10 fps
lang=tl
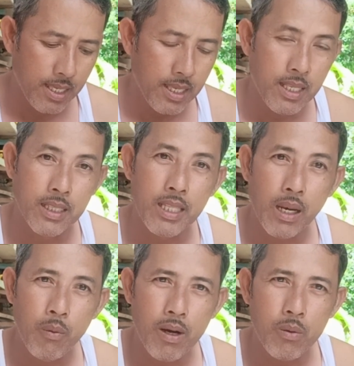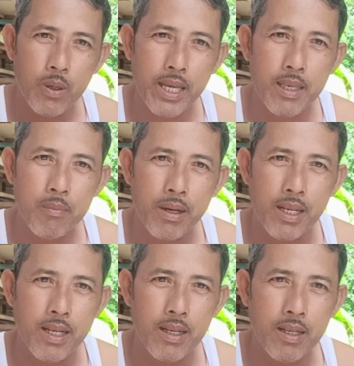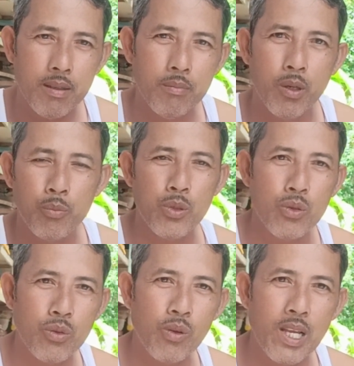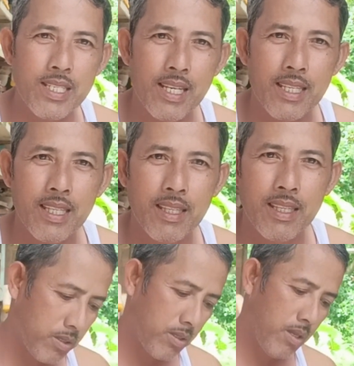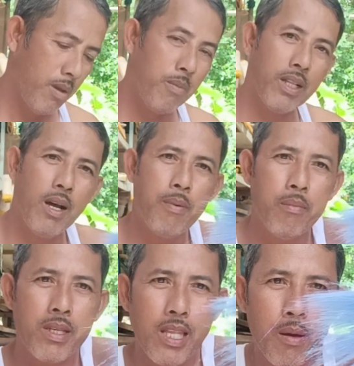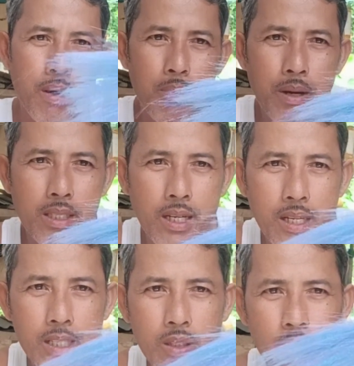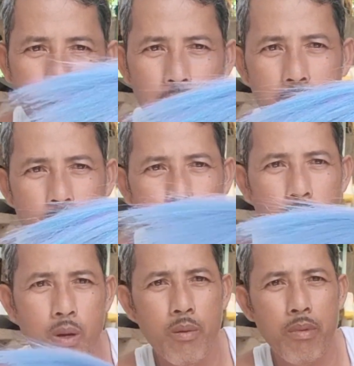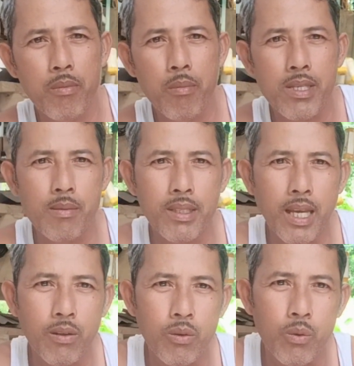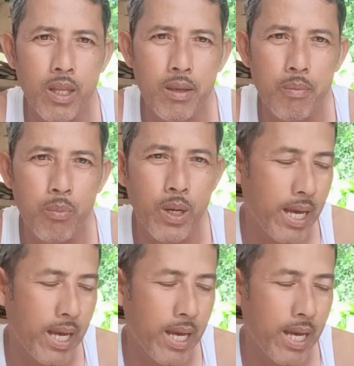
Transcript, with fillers: dalawang kulay para may option yung gulyasan. Pag nakapag-mix tayo mga kabrader ng ganitong asul, magmi-mix naman tayo ng kulay pula.